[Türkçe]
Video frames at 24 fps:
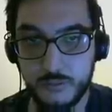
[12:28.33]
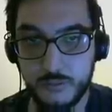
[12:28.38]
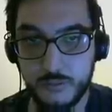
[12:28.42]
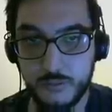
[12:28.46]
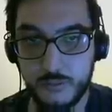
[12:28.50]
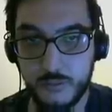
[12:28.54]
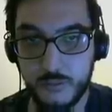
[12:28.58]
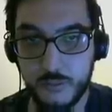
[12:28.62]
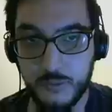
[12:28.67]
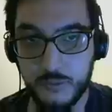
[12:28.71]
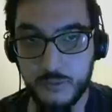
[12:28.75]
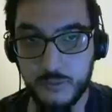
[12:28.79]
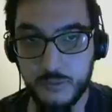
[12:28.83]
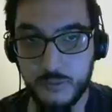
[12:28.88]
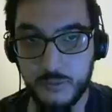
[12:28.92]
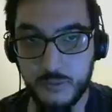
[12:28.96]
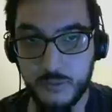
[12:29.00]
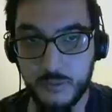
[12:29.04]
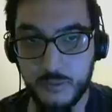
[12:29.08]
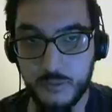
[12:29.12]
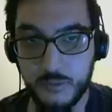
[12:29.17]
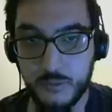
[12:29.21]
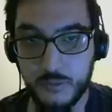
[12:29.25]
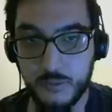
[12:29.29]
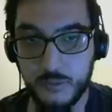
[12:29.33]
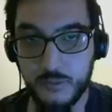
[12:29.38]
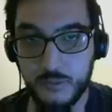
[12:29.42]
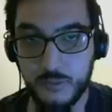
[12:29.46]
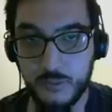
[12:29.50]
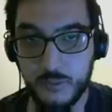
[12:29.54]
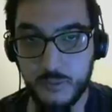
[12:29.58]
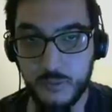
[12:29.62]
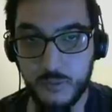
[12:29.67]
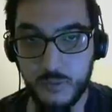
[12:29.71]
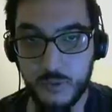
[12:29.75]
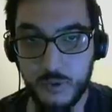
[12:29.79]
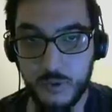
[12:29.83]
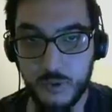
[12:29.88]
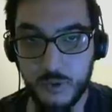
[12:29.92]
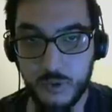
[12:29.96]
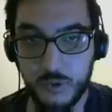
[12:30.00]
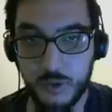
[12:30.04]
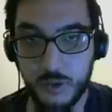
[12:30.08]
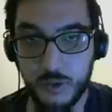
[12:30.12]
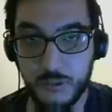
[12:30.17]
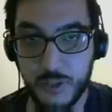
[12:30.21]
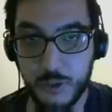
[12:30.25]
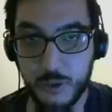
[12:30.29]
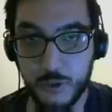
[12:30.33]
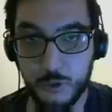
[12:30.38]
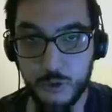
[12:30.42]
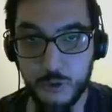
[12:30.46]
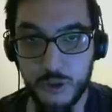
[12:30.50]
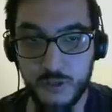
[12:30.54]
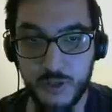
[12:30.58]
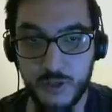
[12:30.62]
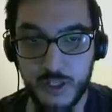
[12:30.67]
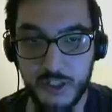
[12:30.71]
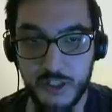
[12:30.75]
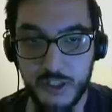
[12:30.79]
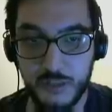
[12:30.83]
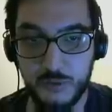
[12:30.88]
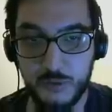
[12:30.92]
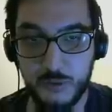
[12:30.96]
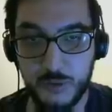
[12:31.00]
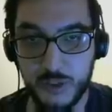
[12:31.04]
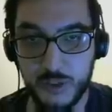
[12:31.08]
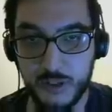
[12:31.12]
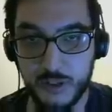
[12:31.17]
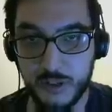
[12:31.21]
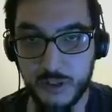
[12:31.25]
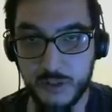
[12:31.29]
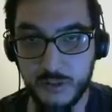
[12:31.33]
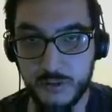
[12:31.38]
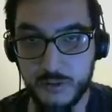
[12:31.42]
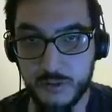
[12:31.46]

Mavi güçlendirmen yok ki şu an. Aa biraz önce var. Şimdi bitti.